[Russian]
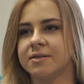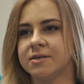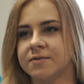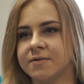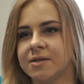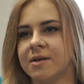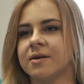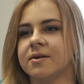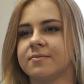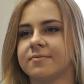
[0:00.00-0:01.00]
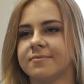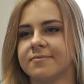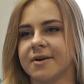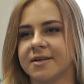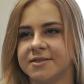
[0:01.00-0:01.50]
действительно
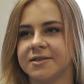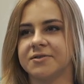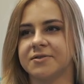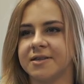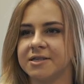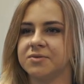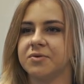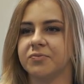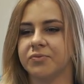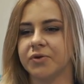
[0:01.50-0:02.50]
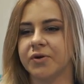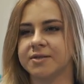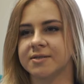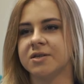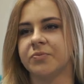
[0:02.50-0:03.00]
хотят дать тебе много знаний